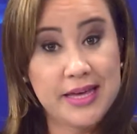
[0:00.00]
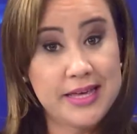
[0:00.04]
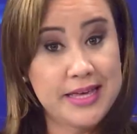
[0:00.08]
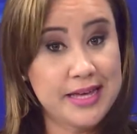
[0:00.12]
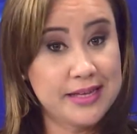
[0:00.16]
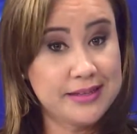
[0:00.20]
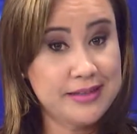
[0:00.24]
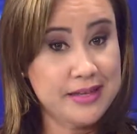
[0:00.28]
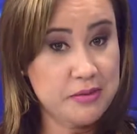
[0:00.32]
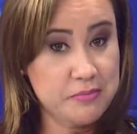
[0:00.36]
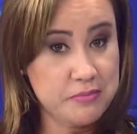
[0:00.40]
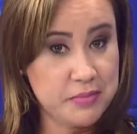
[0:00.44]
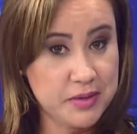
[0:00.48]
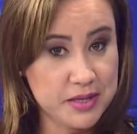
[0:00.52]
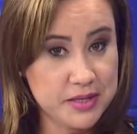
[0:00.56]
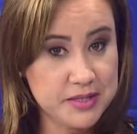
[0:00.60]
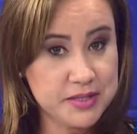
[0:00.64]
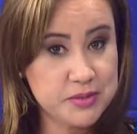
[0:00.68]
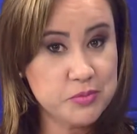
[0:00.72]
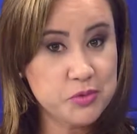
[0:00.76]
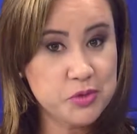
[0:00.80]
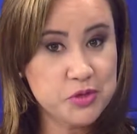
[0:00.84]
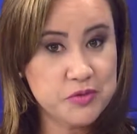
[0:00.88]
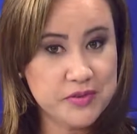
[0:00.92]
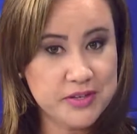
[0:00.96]
e até
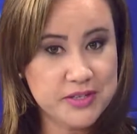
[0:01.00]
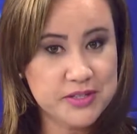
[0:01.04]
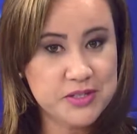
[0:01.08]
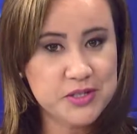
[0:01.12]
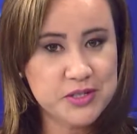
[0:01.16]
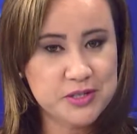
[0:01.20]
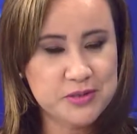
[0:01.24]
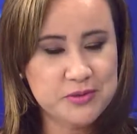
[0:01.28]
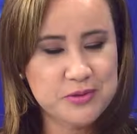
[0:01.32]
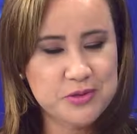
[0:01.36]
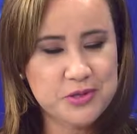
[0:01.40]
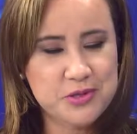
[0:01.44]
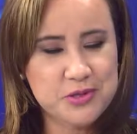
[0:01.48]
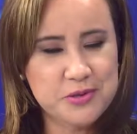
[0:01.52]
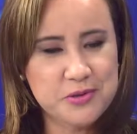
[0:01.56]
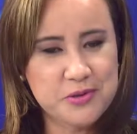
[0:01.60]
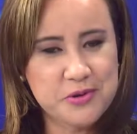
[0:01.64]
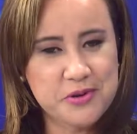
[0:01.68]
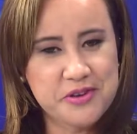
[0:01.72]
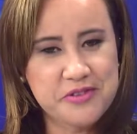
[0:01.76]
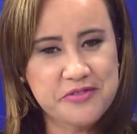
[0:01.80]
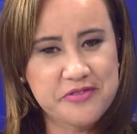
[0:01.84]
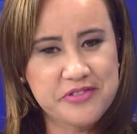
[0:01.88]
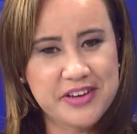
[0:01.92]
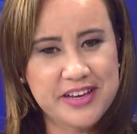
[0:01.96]
mesmo de vestidos de
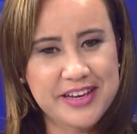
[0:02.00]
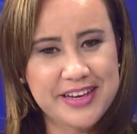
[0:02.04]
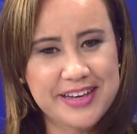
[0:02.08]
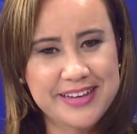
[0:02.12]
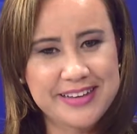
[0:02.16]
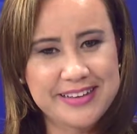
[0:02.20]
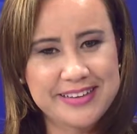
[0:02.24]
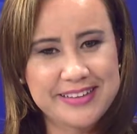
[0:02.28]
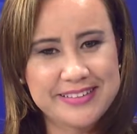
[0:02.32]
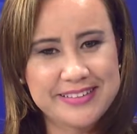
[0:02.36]
noiva.